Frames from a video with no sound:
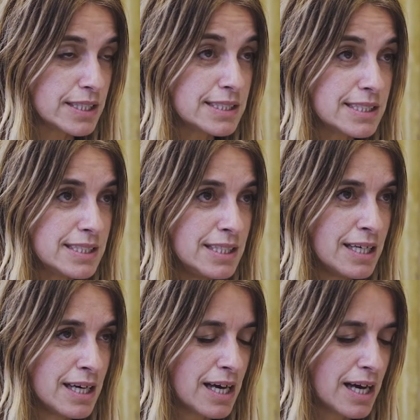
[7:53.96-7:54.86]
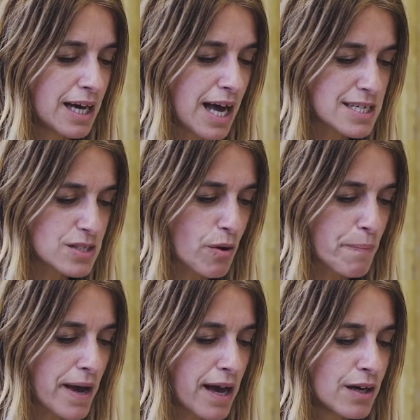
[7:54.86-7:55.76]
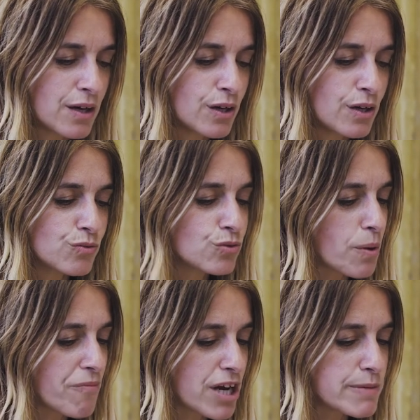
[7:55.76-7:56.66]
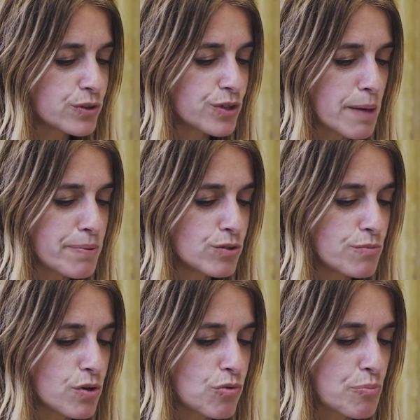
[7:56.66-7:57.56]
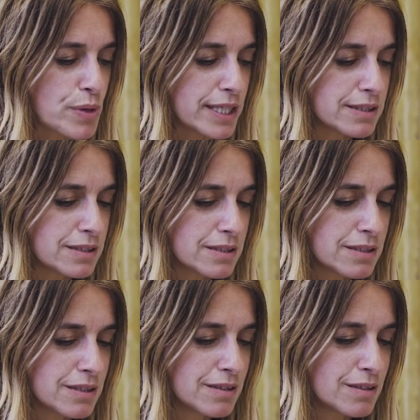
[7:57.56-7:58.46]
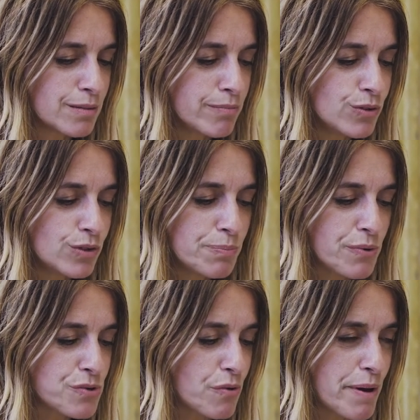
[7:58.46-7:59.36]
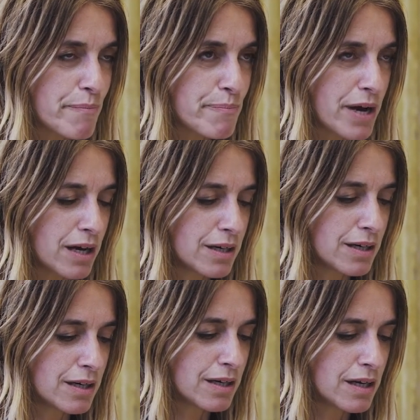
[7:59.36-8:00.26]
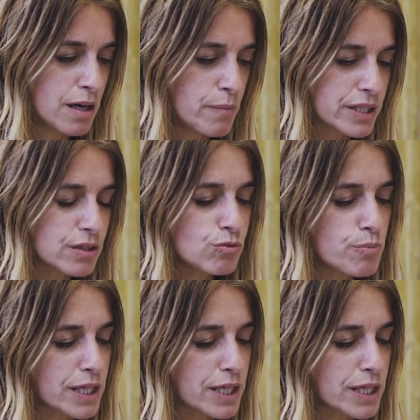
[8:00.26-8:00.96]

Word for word: Ici, à Stampa, nous sommes vraiment dans la pénombre complète. Mais nous n'y pensons même pas, parce que nous